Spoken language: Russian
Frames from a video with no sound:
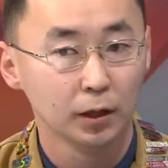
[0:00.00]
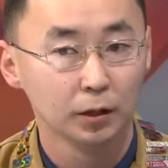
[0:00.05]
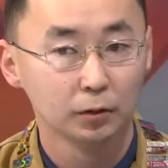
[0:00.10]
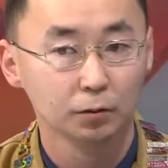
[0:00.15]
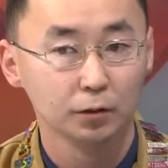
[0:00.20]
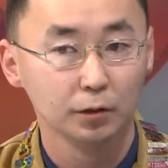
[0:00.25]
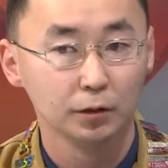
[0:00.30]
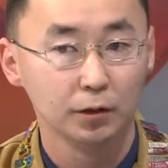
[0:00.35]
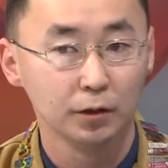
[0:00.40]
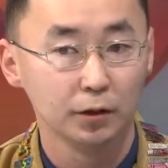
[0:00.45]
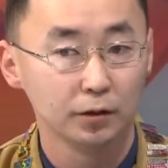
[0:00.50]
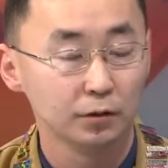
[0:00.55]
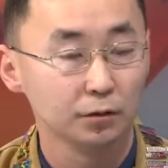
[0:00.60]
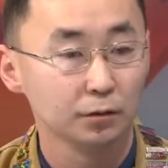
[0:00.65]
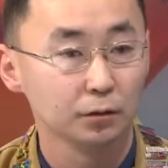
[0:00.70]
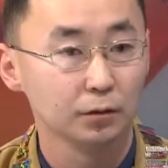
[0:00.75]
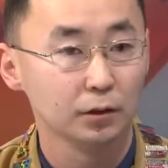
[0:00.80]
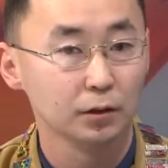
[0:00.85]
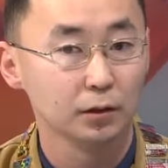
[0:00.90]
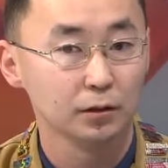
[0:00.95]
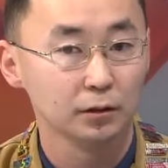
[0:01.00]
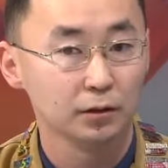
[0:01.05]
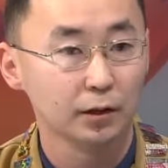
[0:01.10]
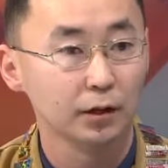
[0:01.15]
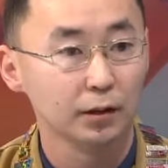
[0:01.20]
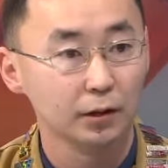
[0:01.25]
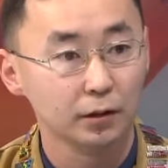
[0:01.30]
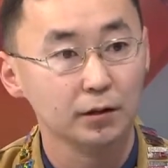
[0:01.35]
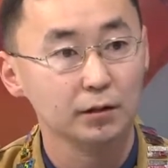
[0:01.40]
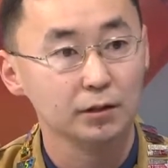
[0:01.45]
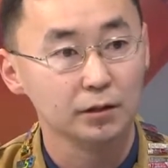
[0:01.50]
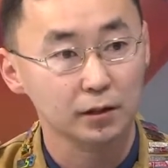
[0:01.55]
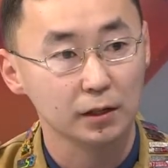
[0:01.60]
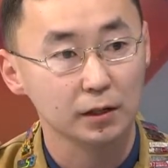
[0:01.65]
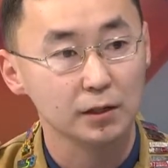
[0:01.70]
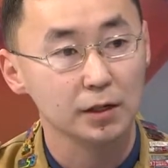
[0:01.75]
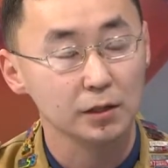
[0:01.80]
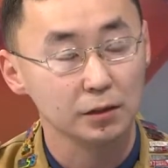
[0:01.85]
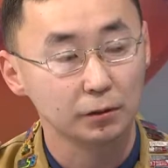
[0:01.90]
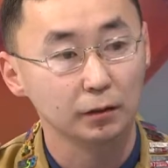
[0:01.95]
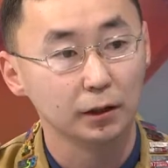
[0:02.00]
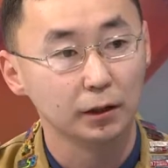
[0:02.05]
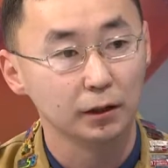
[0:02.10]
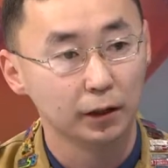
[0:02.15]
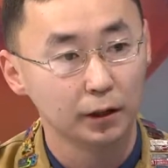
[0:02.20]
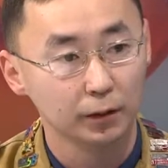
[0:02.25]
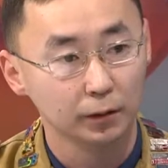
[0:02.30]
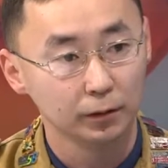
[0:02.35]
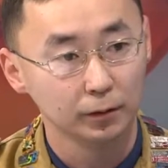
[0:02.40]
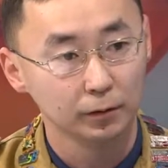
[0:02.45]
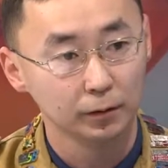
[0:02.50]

ну и традиционно строительные сельскохозяйственные отряды.